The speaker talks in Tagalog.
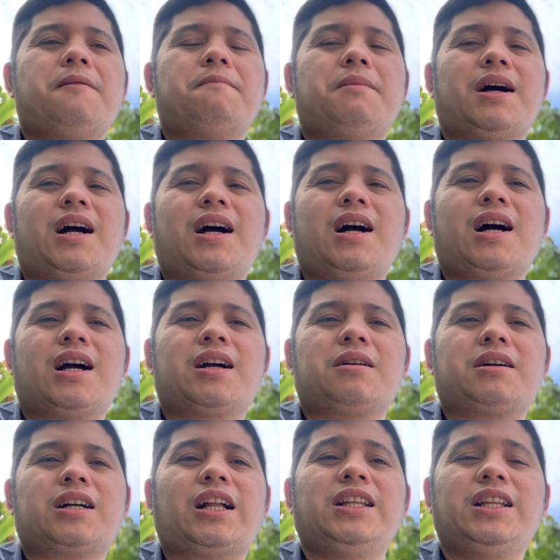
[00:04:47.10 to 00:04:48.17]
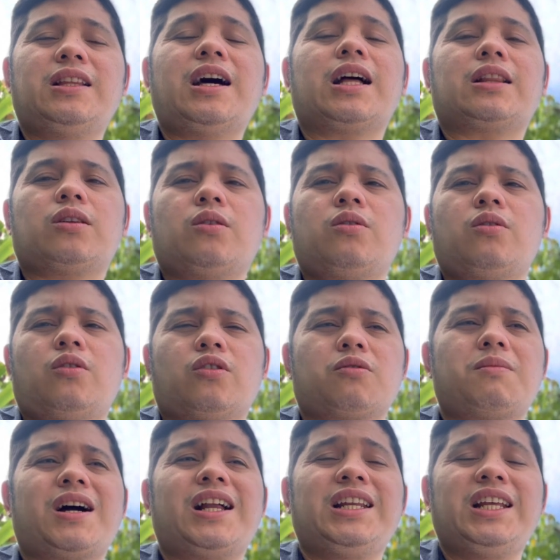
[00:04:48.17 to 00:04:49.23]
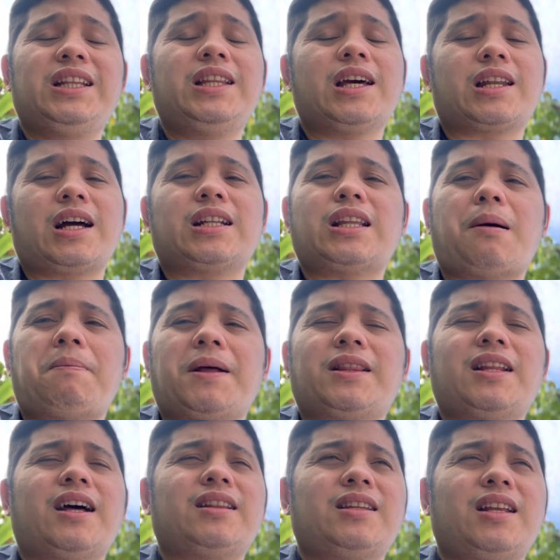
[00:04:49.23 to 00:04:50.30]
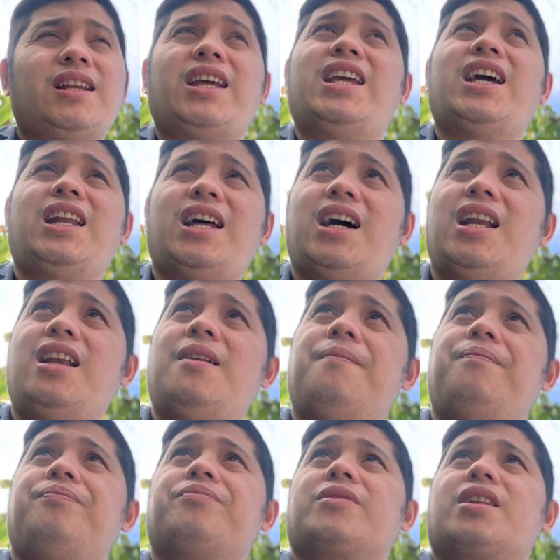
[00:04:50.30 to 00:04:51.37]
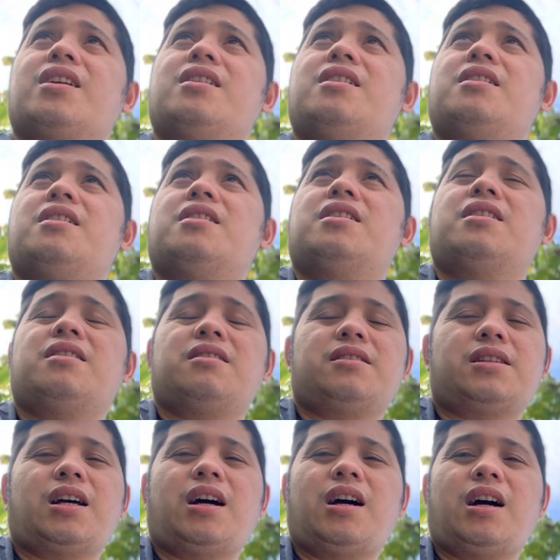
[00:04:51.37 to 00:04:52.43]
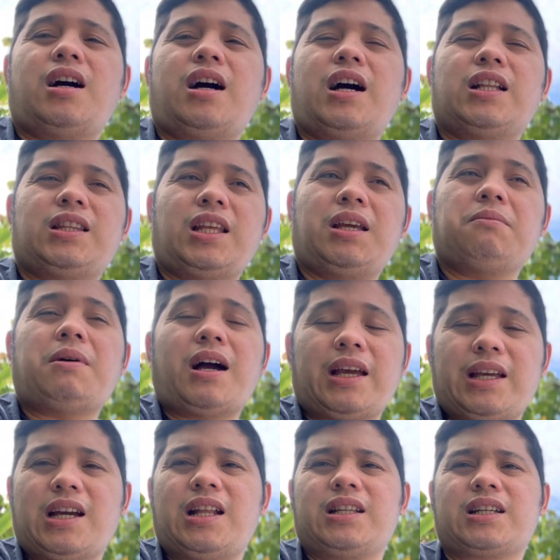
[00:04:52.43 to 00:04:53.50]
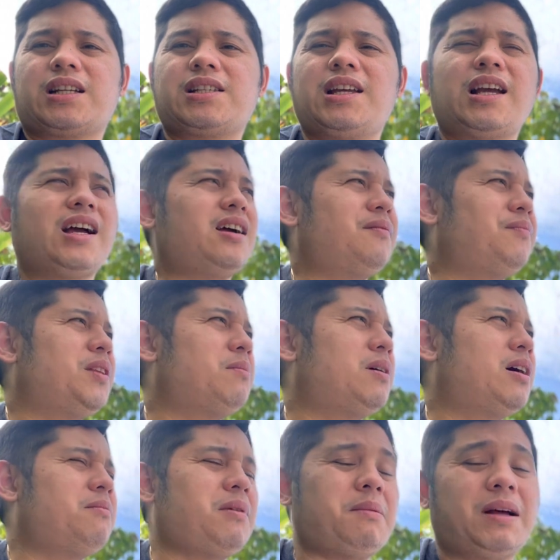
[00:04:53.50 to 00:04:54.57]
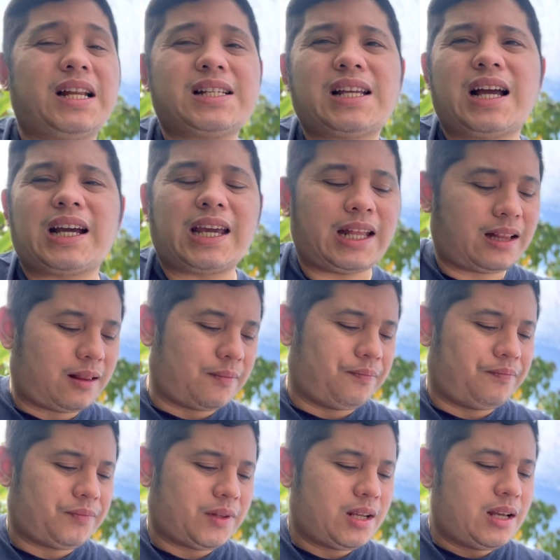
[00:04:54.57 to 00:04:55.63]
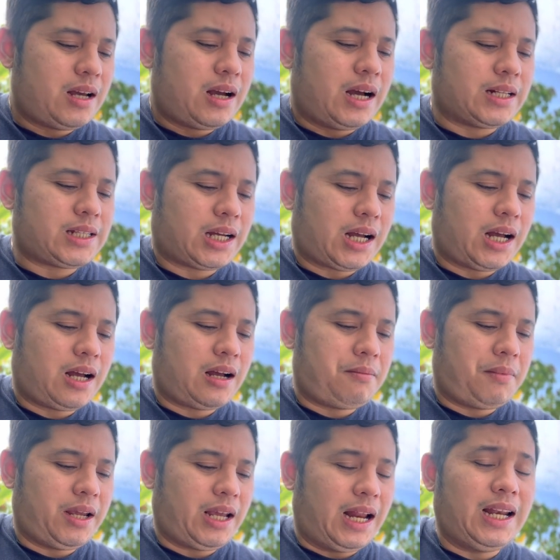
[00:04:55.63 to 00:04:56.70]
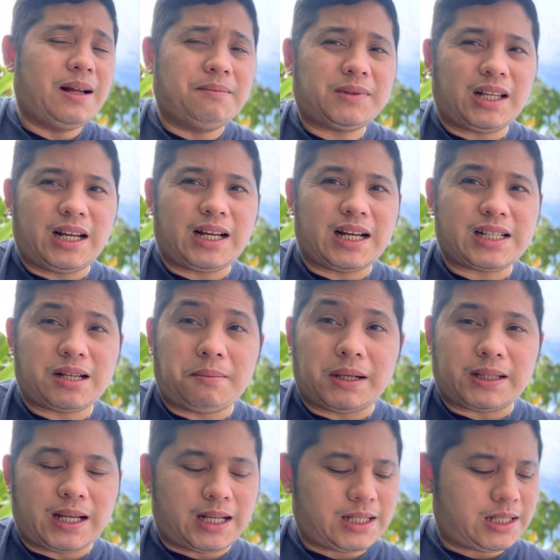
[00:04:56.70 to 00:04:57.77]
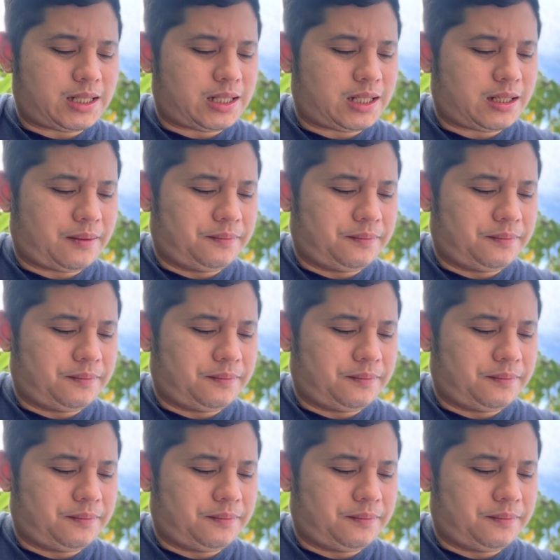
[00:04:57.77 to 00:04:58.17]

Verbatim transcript: mga kandidato or mga leader ang dapat natin na ihalal sa ating bayan kasi nga 'di ba may malasakit at saka may alam talaga sa batas